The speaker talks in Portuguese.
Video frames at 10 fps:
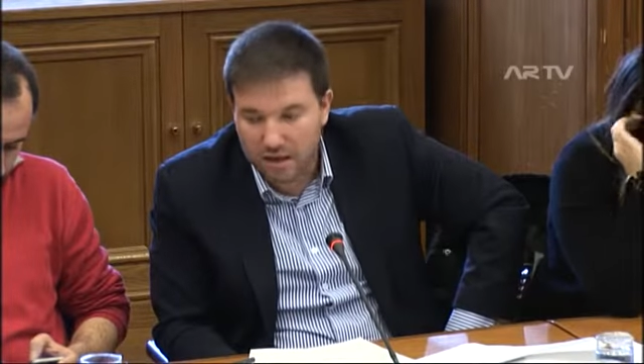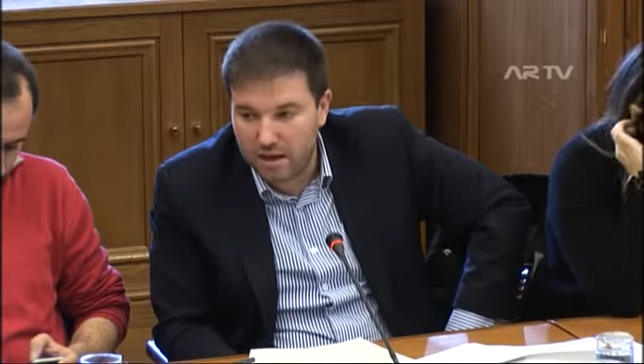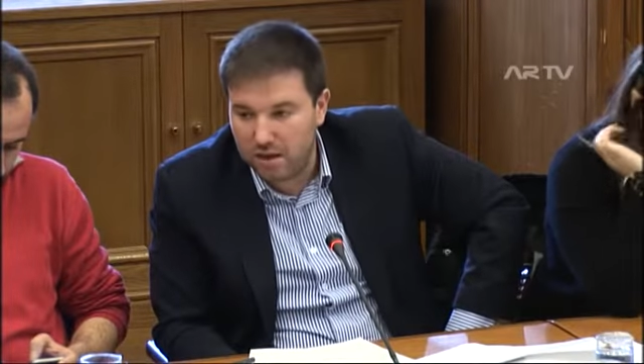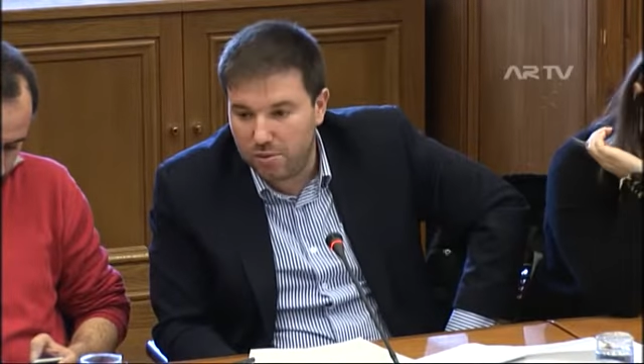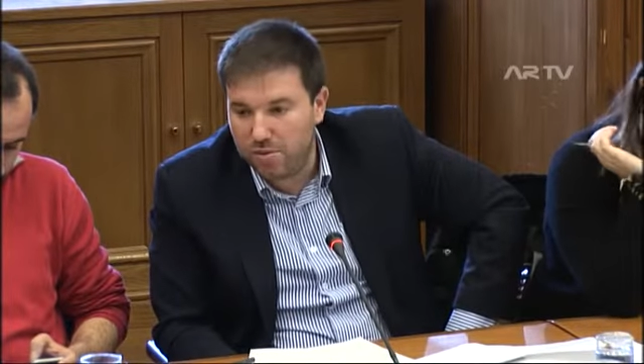
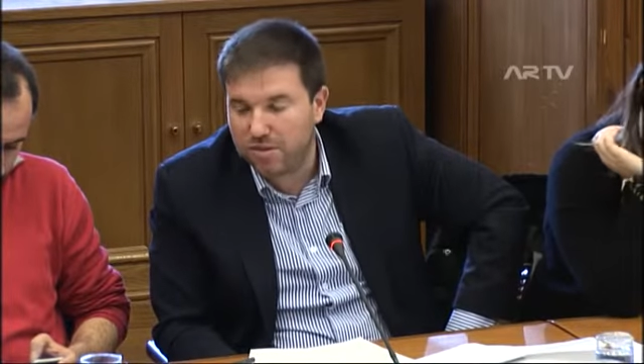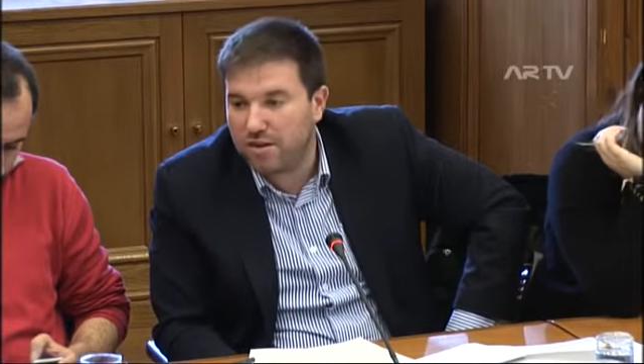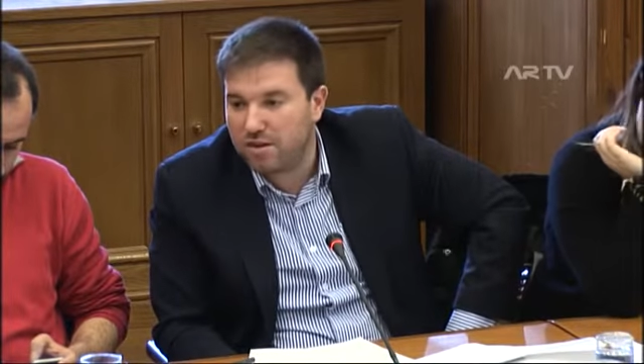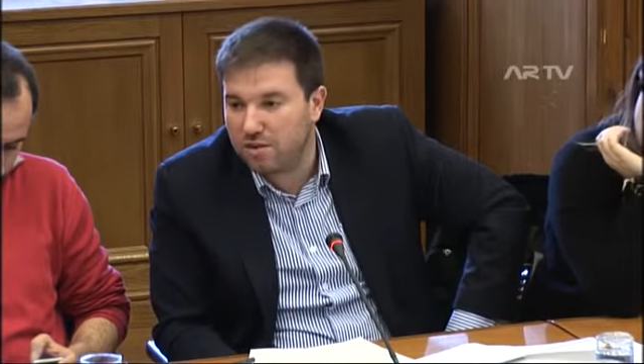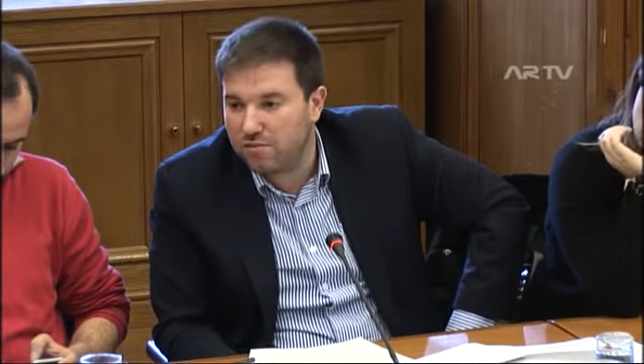eh, uma
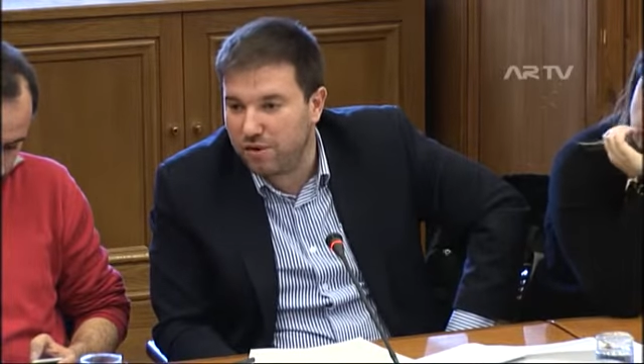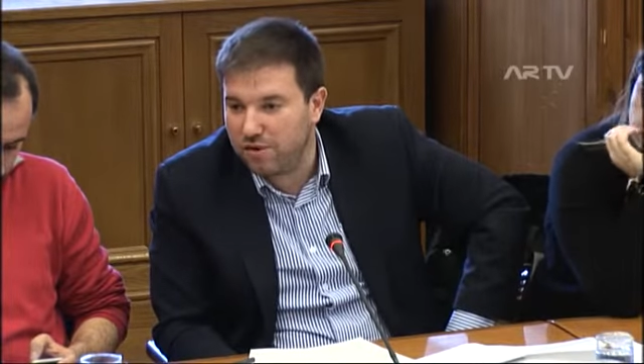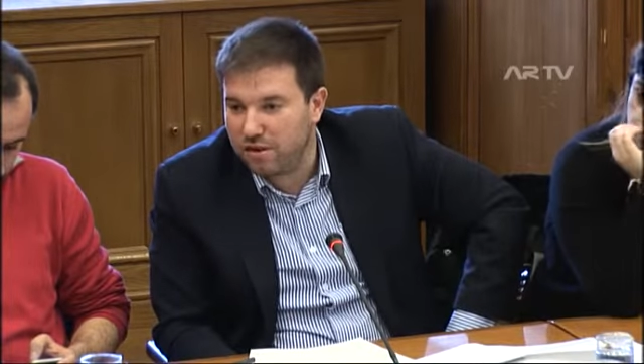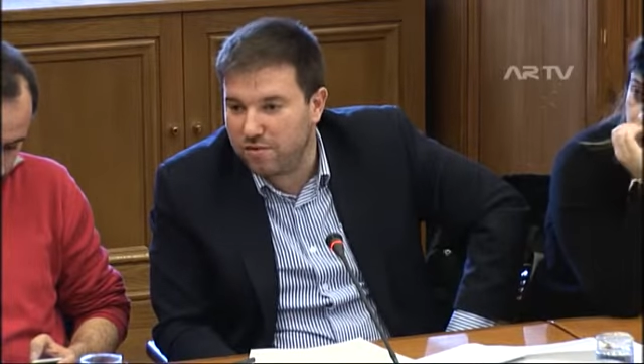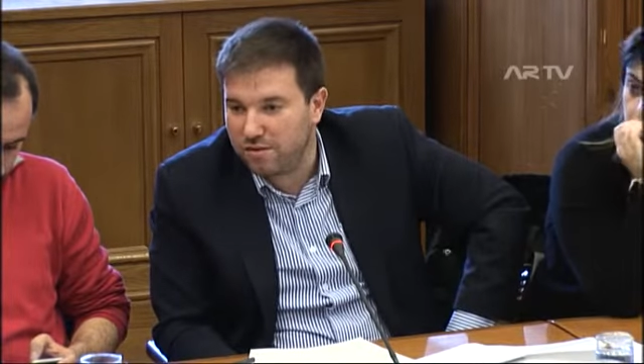certa
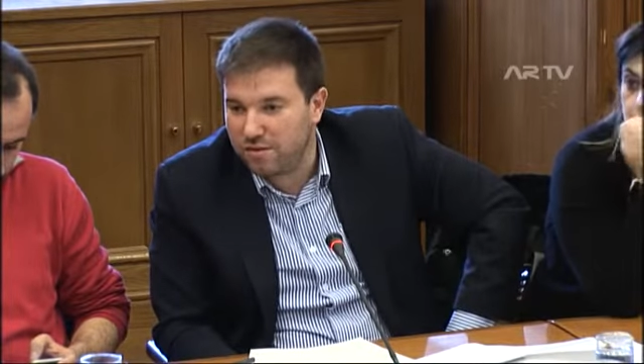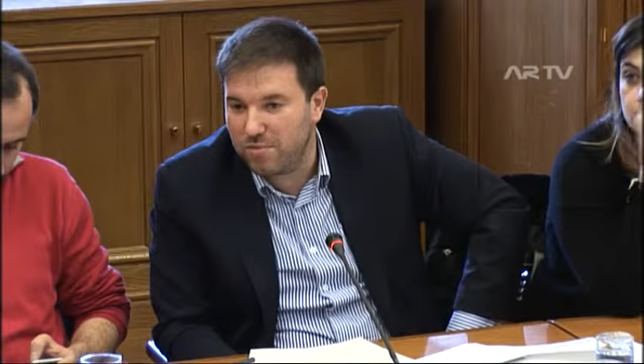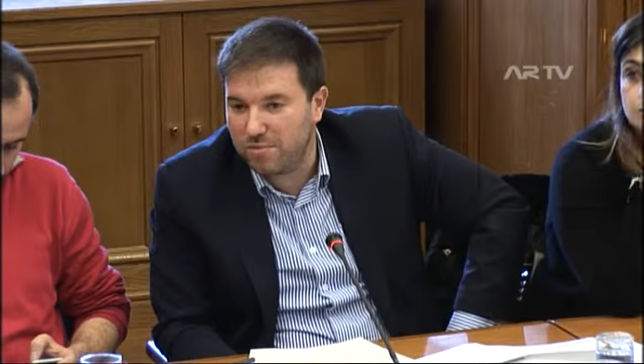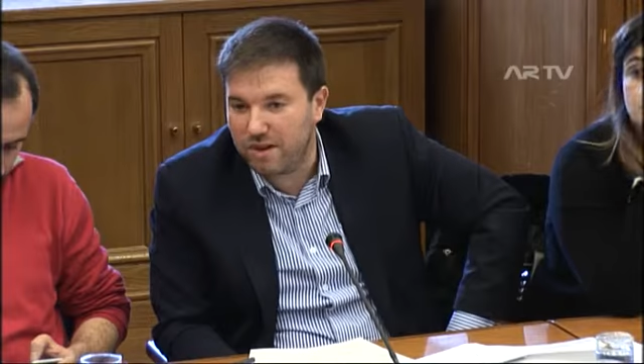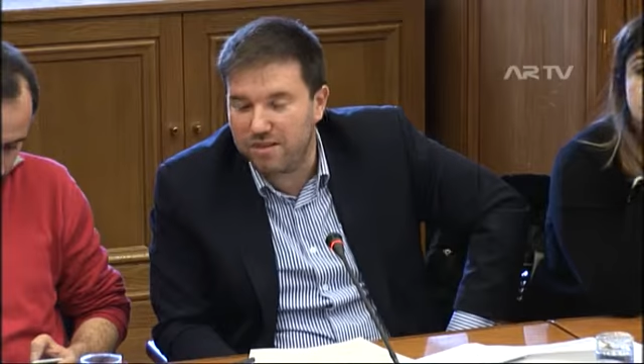revolta da
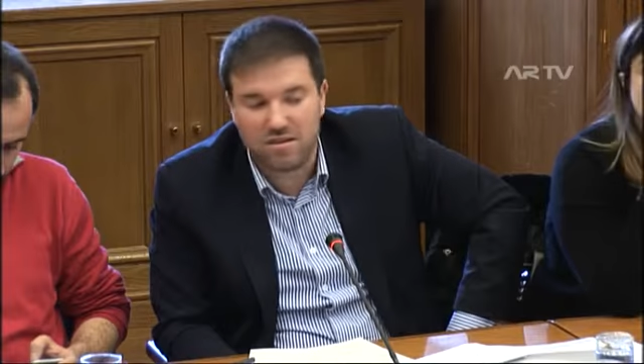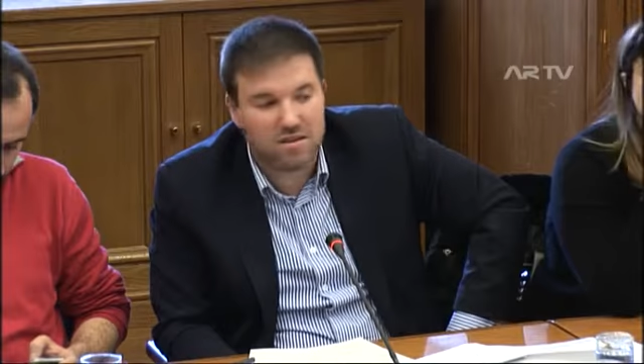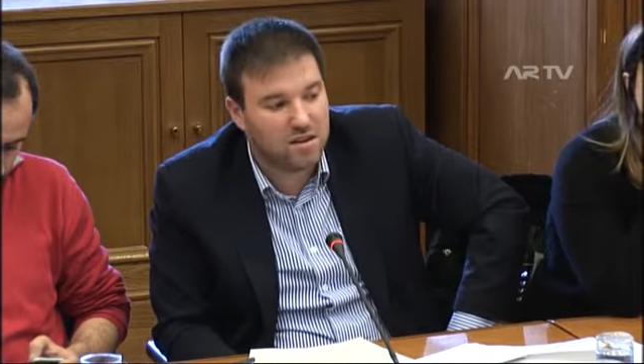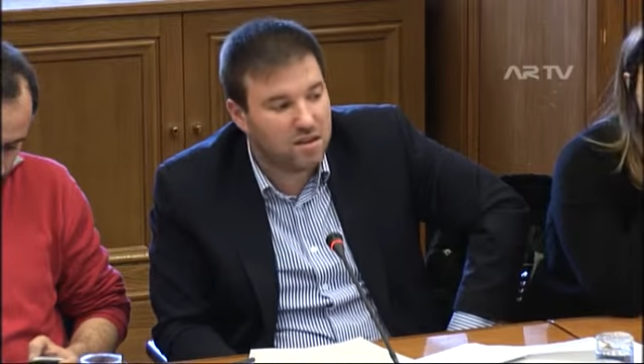vossa parte,